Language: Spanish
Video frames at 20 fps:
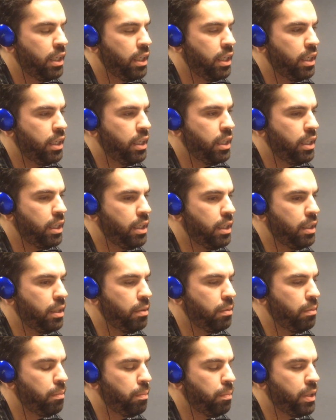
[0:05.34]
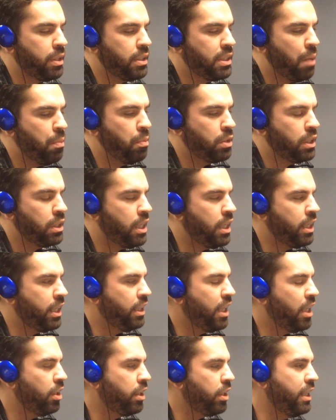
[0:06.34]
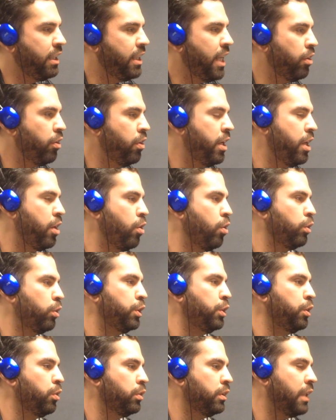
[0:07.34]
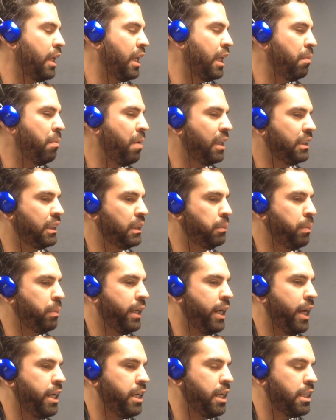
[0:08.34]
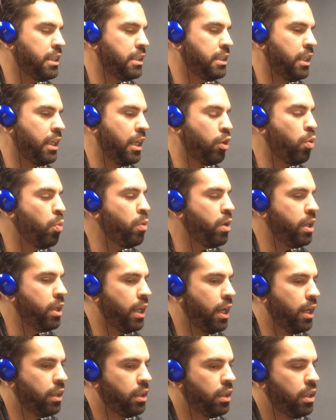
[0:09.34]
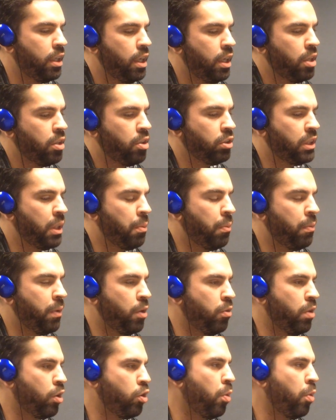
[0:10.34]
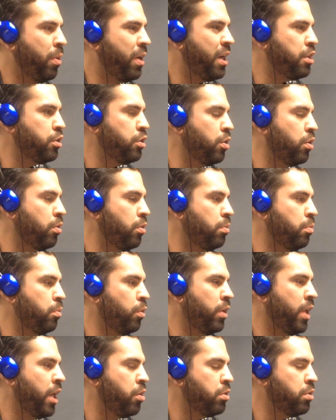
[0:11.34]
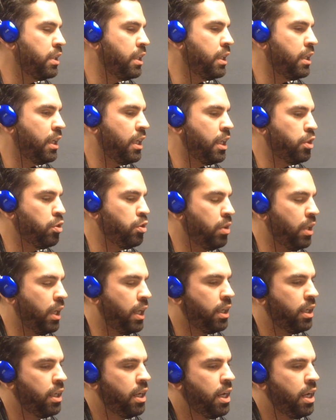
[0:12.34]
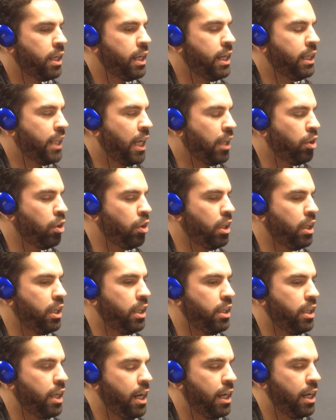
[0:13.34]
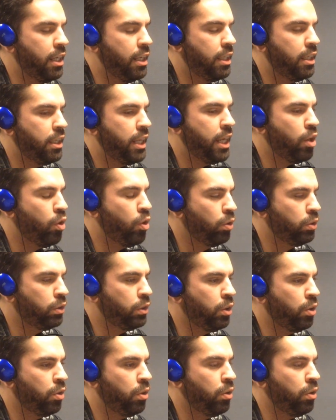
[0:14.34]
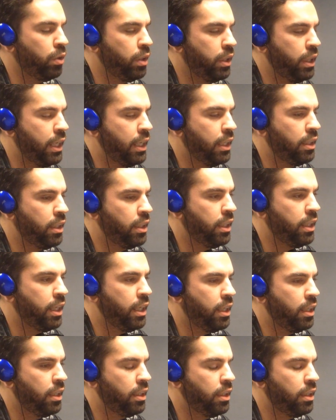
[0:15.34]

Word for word: y pensamos que están quitando, quitando de negocios a las bases pequeñas de la comunidad. Nos estamos viendo una cooperación, mudándose a la ciudad, quitándole el negocio y eh,